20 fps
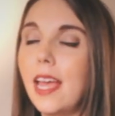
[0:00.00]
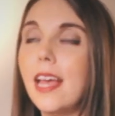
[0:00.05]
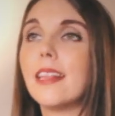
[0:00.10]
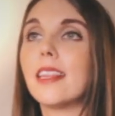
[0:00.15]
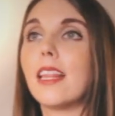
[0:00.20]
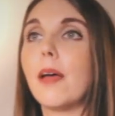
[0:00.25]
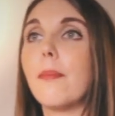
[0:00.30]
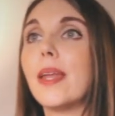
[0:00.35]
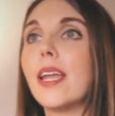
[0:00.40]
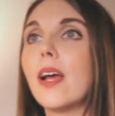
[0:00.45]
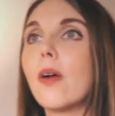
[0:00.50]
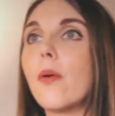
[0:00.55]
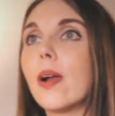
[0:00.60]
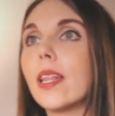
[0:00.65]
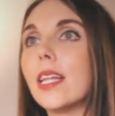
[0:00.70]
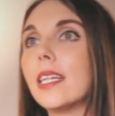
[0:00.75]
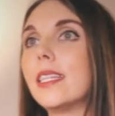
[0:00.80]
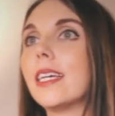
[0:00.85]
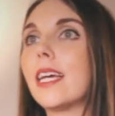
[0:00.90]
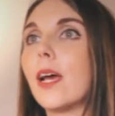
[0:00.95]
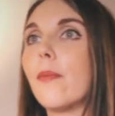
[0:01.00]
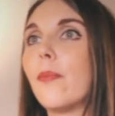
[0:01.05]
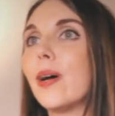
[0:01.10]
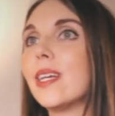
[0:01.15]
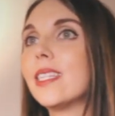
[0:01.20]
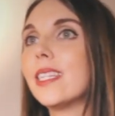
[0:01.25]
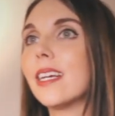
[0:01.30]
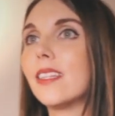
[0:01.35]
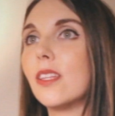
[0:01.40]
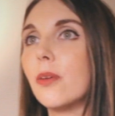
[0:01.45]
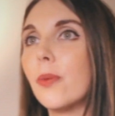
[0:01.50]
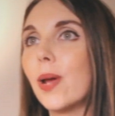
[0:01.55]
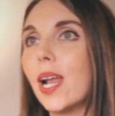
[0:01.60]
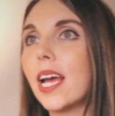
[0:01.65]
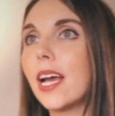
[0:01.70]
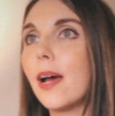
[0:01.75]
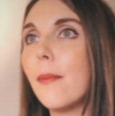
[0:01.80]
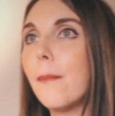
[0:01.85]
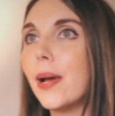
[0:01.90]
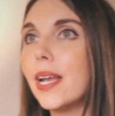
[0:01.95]
También acuérdate que puedes activar la
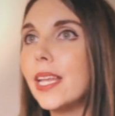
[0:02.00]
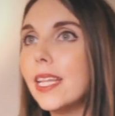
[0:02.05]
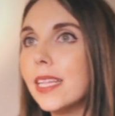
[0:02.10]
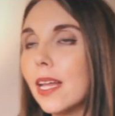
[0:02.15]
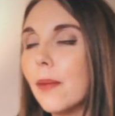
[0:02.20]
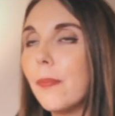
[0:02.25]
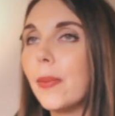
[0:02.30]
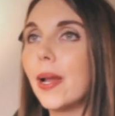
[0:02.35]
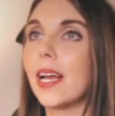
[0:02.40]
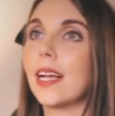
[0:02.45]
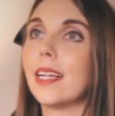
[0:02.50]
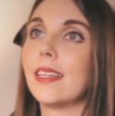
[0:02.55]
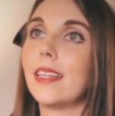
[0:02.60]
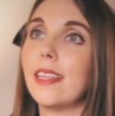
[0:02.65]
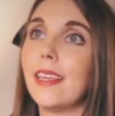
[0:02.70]
campanita para que te